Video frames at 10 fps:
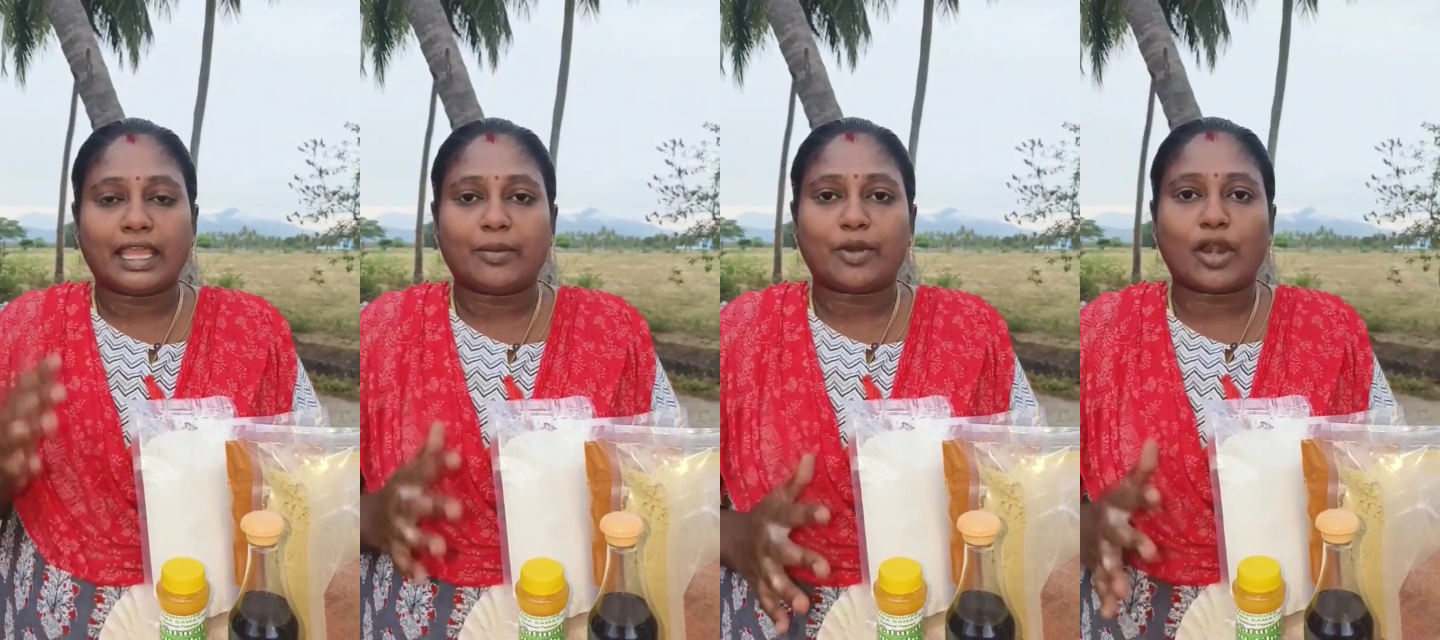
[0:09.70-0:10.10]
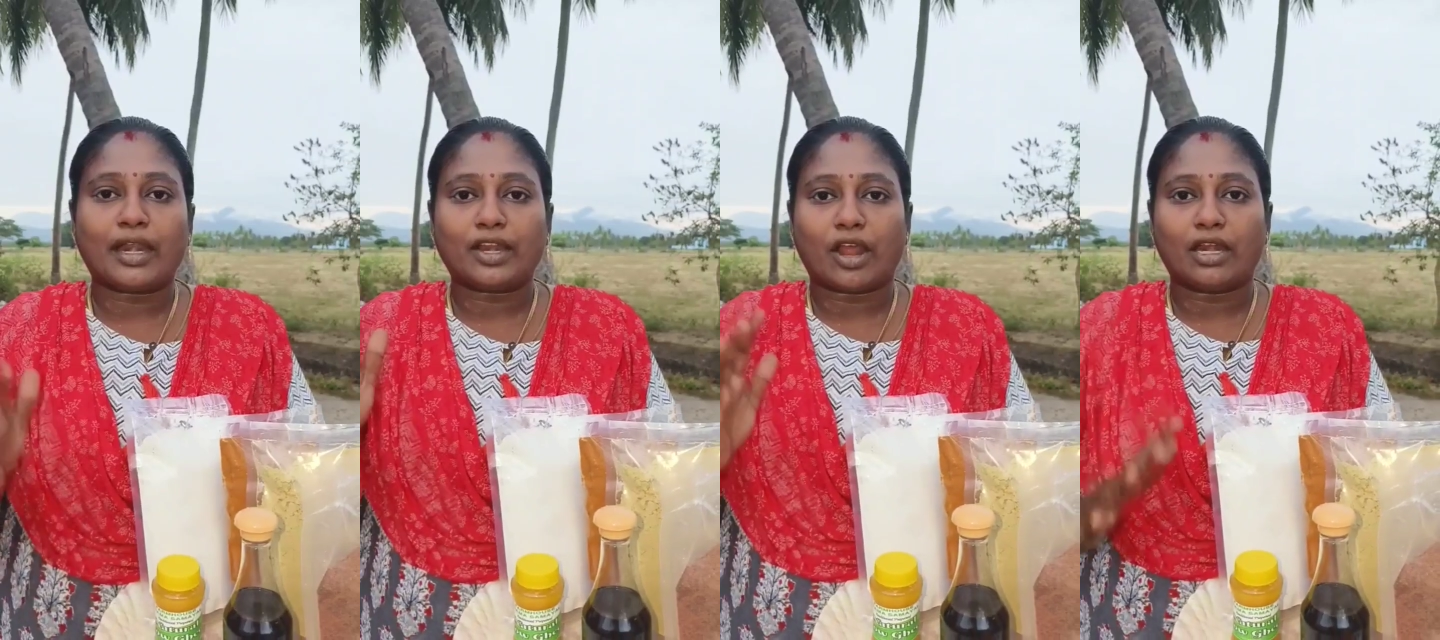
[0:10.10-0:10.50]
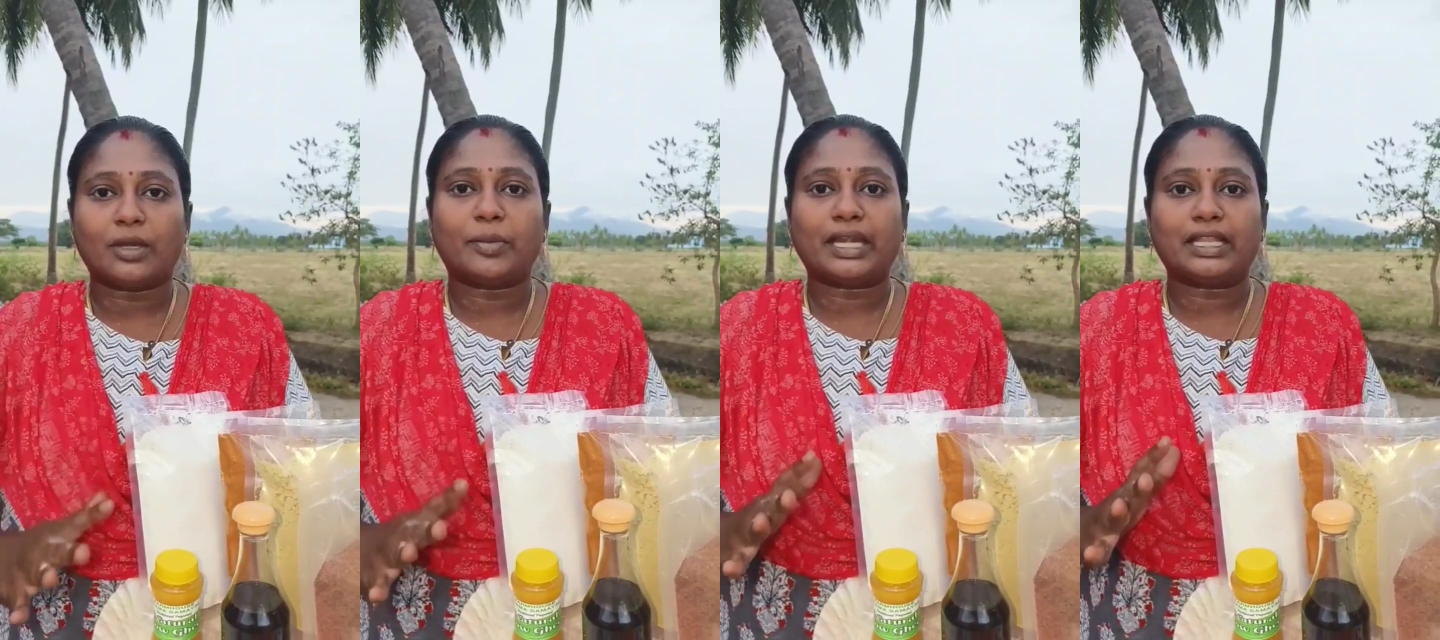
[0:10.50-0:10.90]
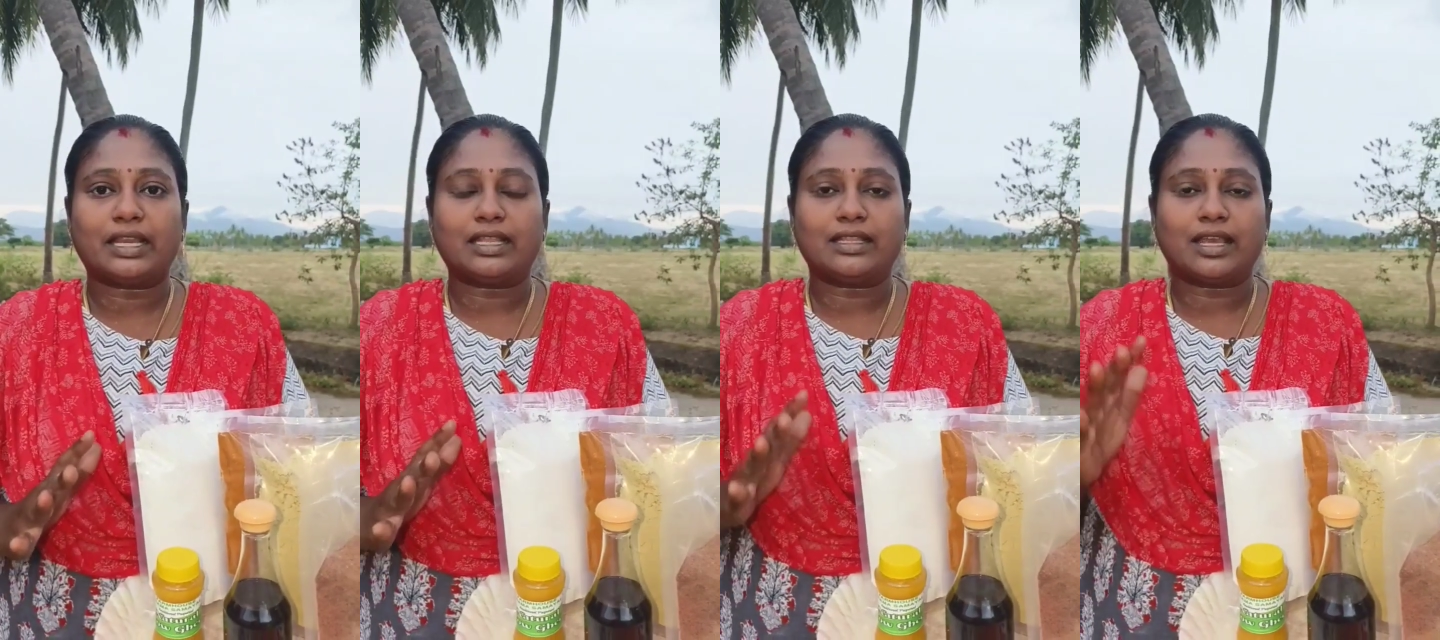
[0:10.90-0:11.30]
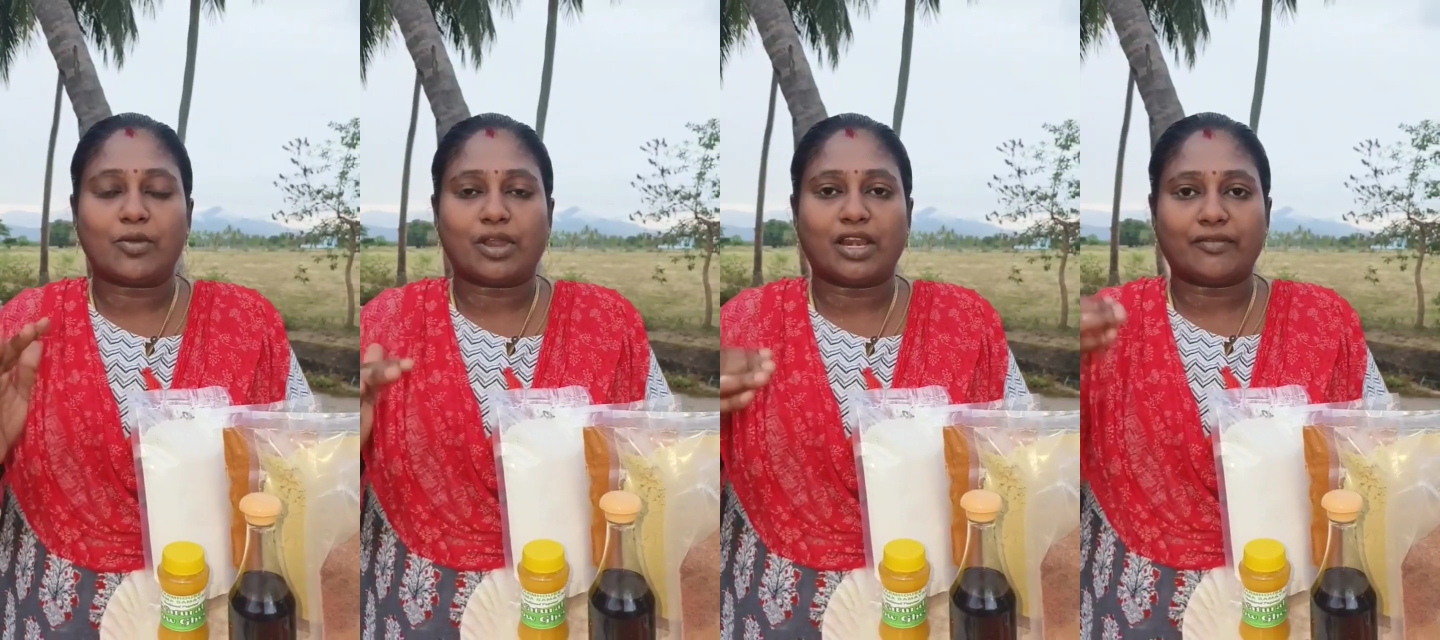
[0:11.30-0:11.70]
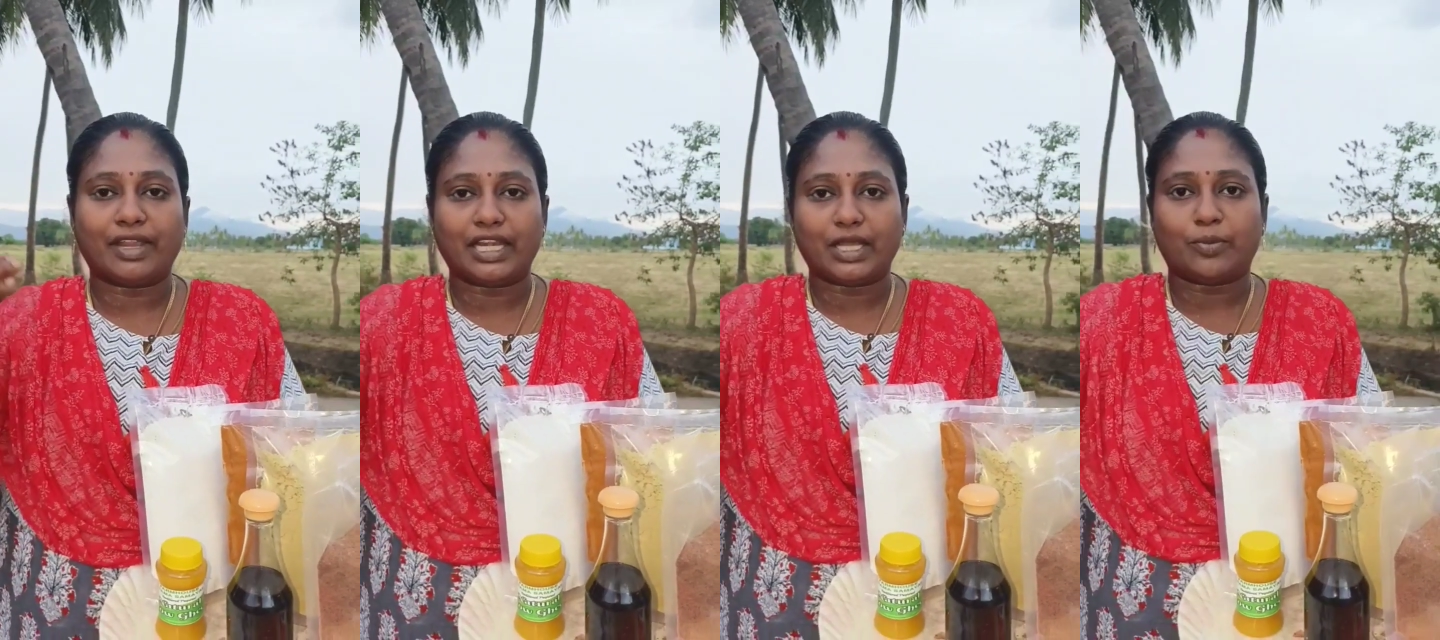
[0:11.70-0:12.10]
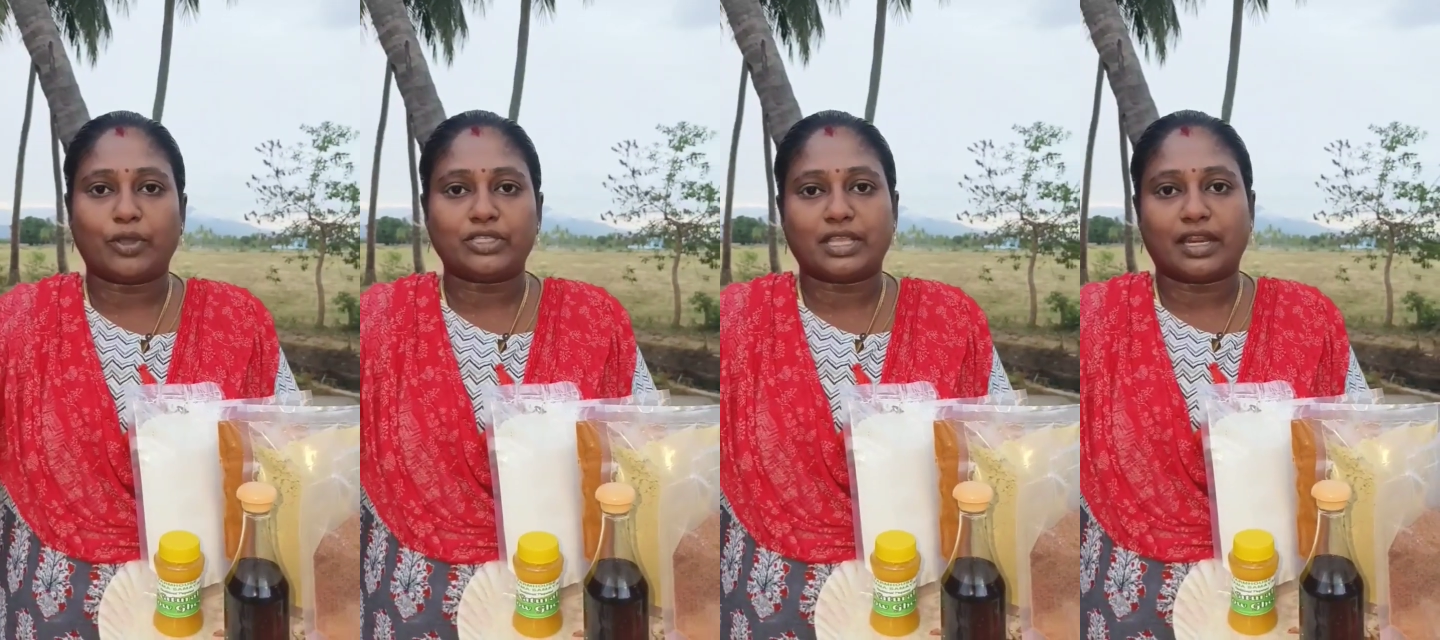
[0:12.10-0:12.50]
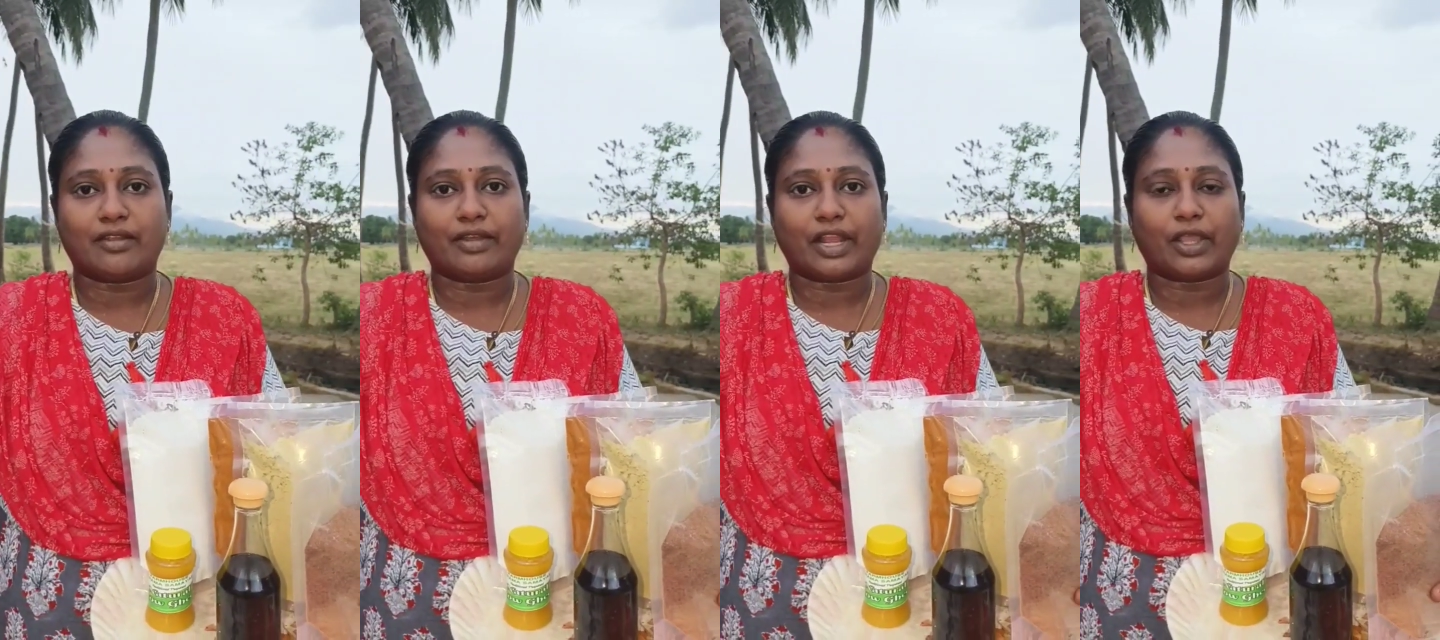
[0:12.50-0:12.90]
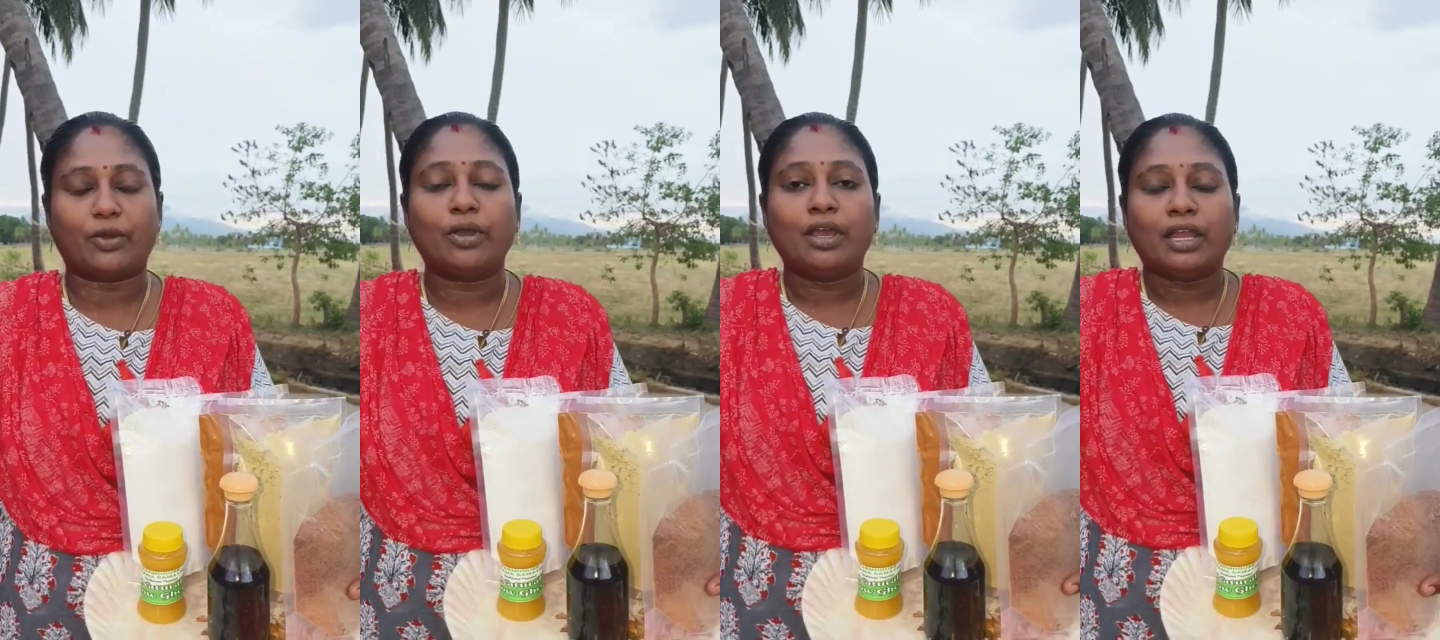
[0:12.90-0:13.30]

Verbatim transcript: எங்கள் ப்ராடக்ட் ஆர்டர் பண்ணதுலேருந்து அவங்களுக்கு வீட்டுக்கு போய் சேர்கிற வரைக்கும்